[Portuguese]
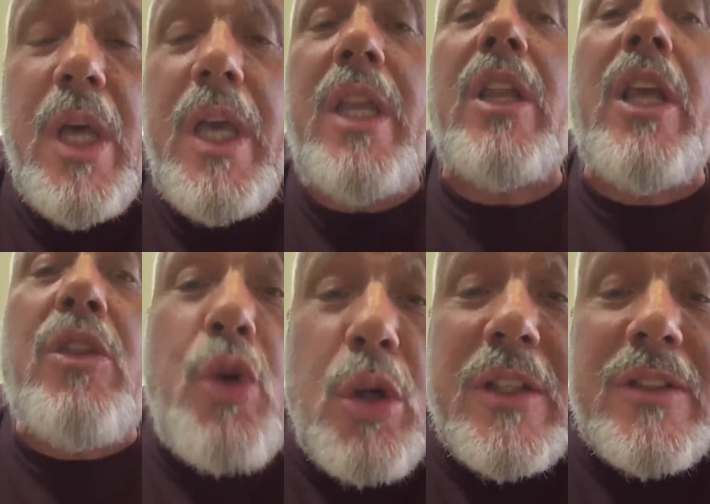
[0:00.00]
E, e
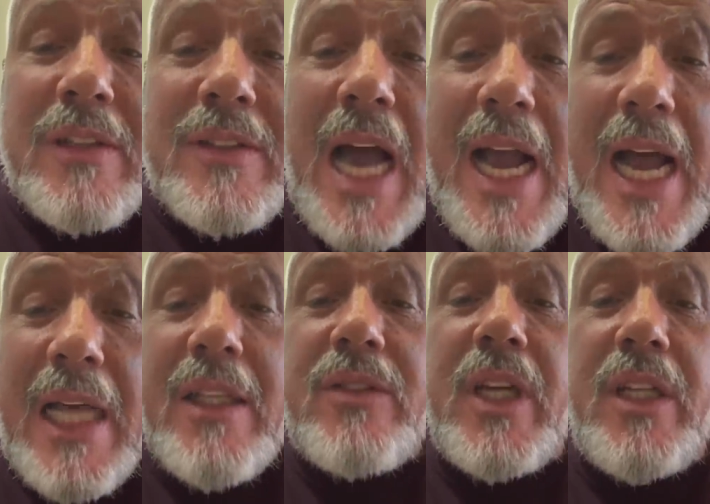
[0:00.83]
todas as
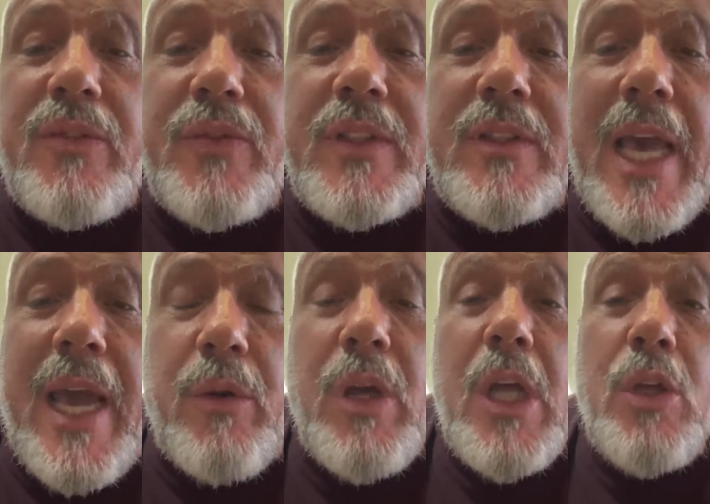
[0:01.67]
cagadas que eles
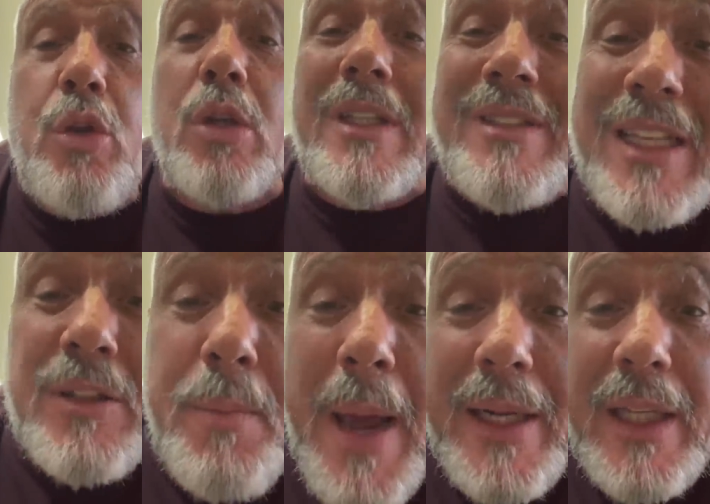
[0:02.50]
fizeram, todas as
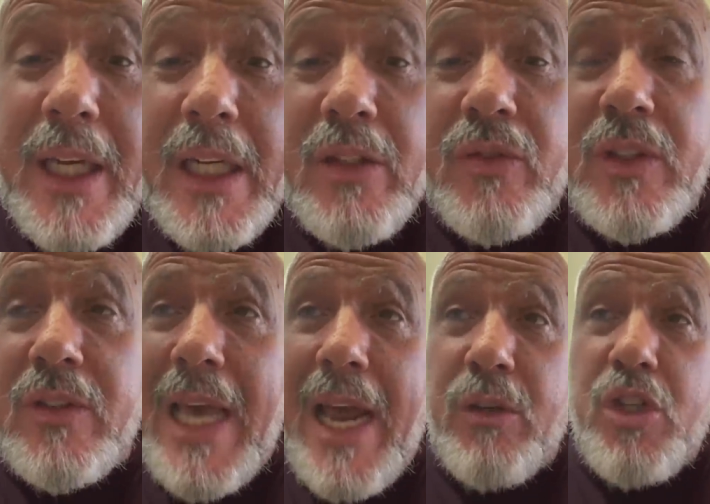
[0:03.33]
merdas que eles
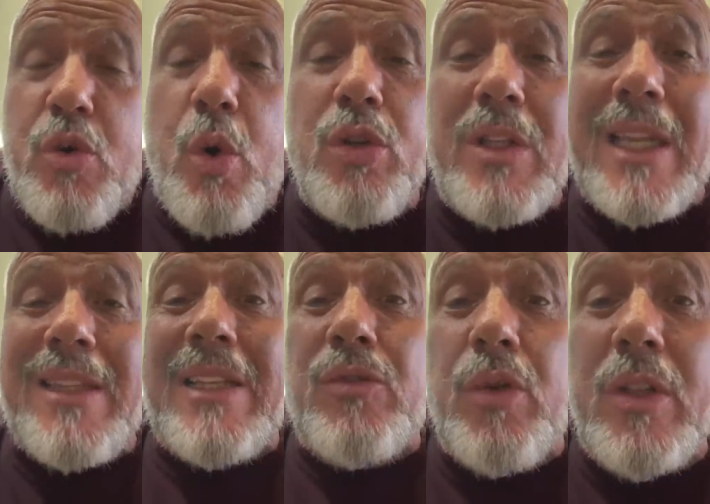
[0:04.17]
fizeram de
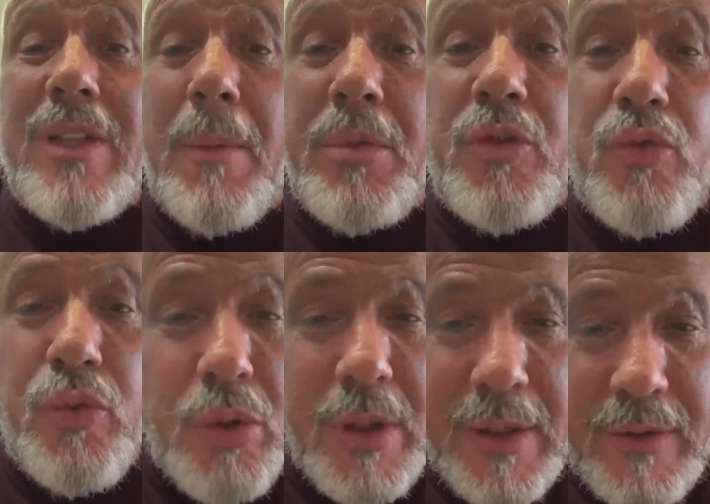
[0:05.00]
contratações
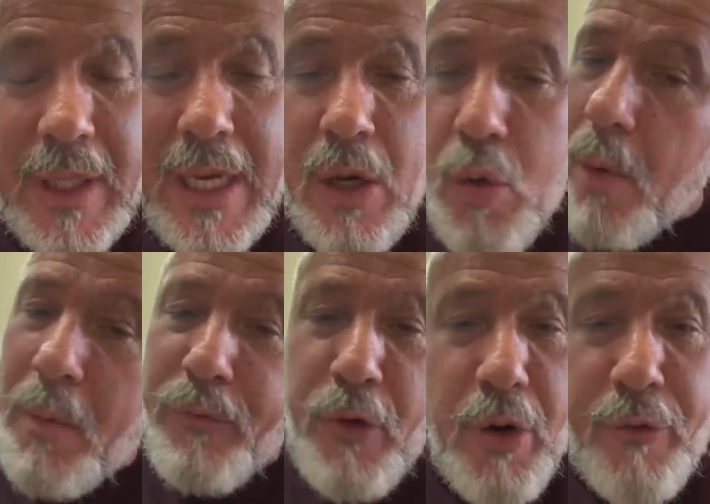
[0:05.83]
absurdas,
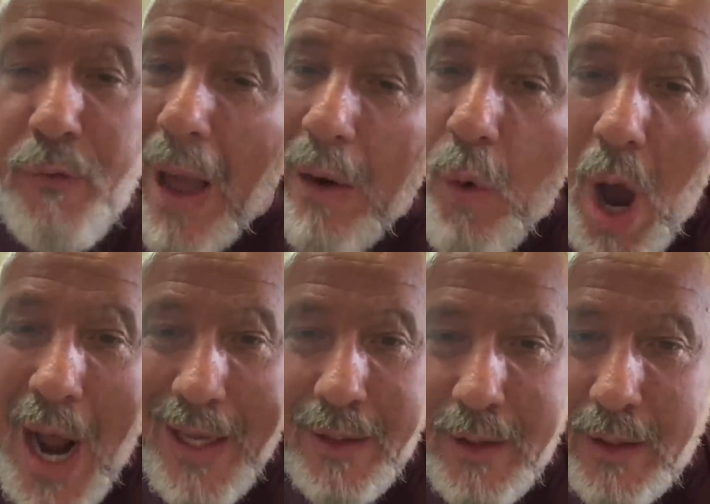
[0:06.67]
como foi
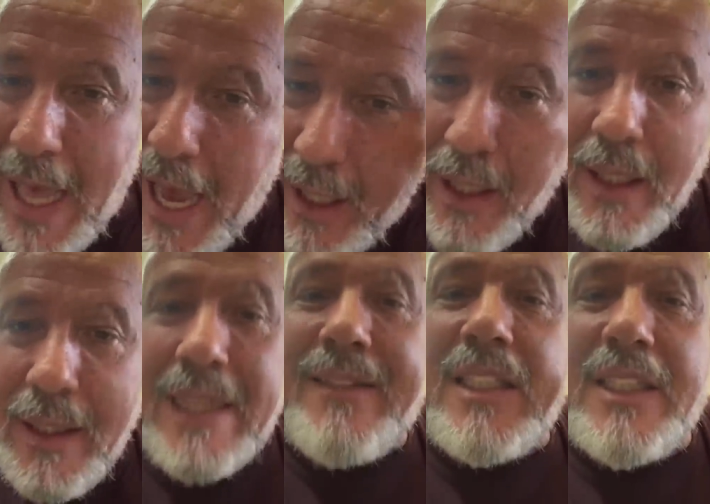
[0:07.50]
agora, né?
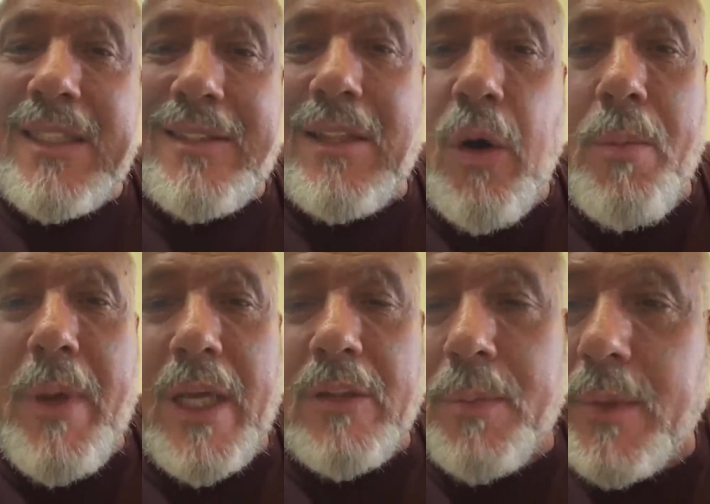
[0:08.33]
Nessa gestão
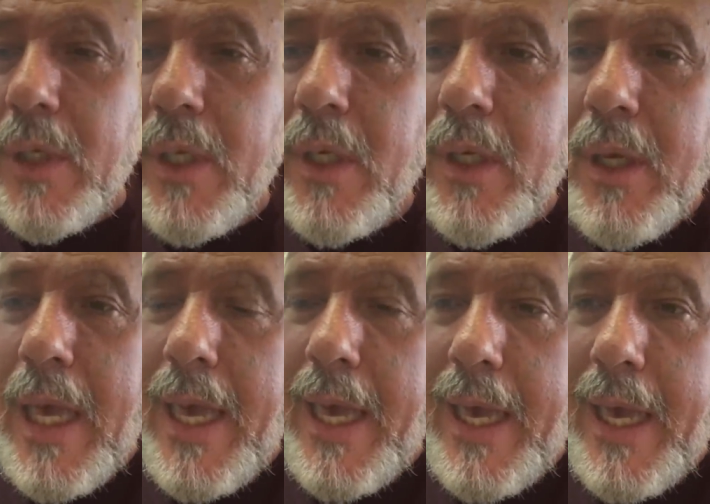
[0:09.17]
mesmo.
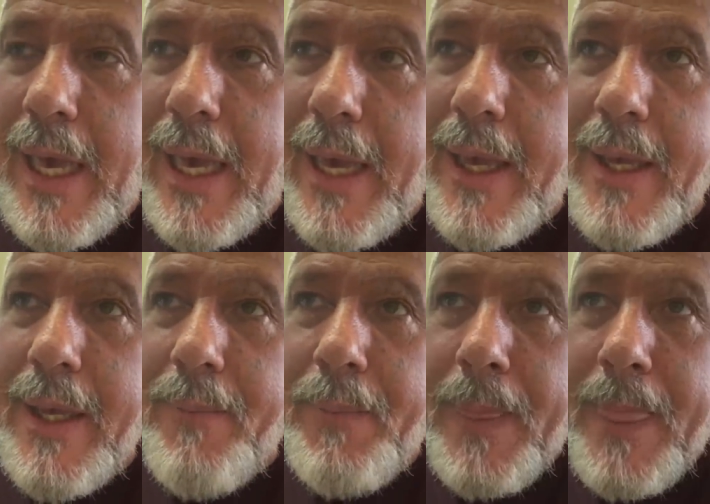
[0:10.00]
É...
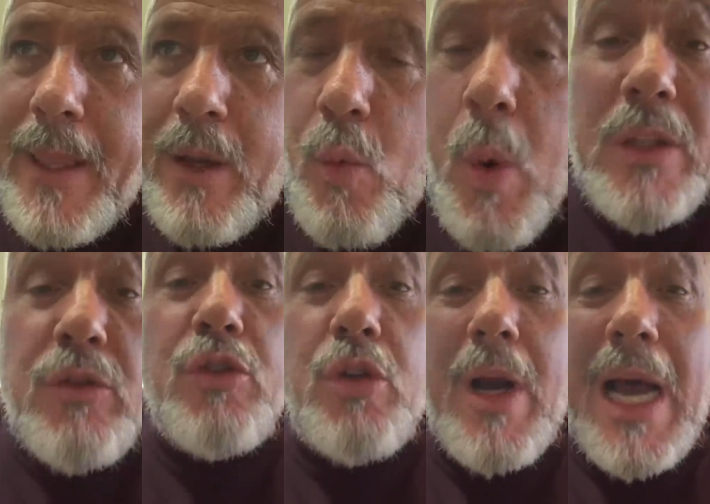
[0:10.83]

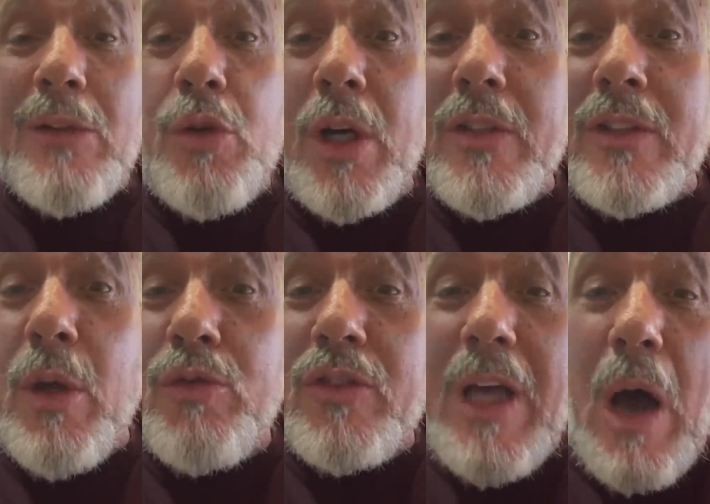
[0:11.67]
Quantos jogadores
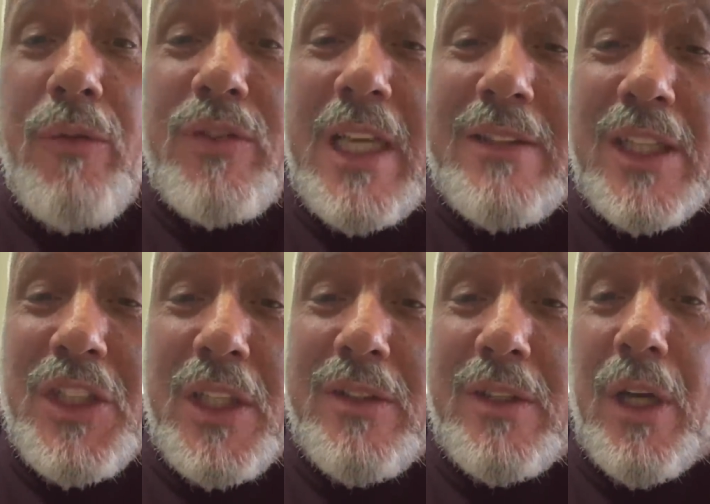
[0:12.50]
estão salvos dessa
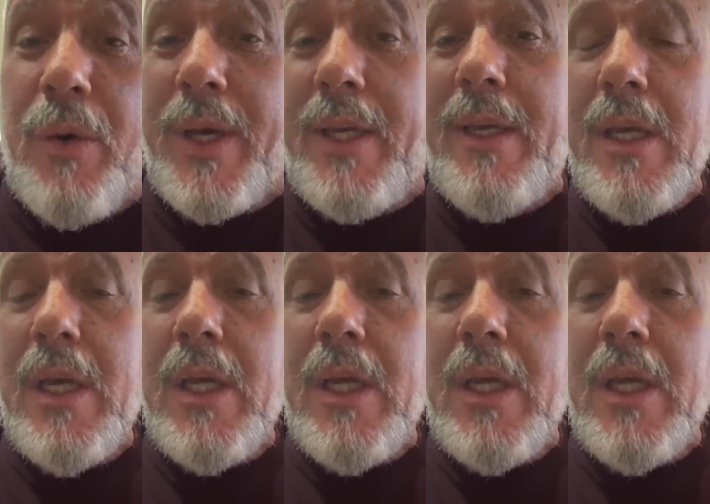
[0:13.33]
gestão aí?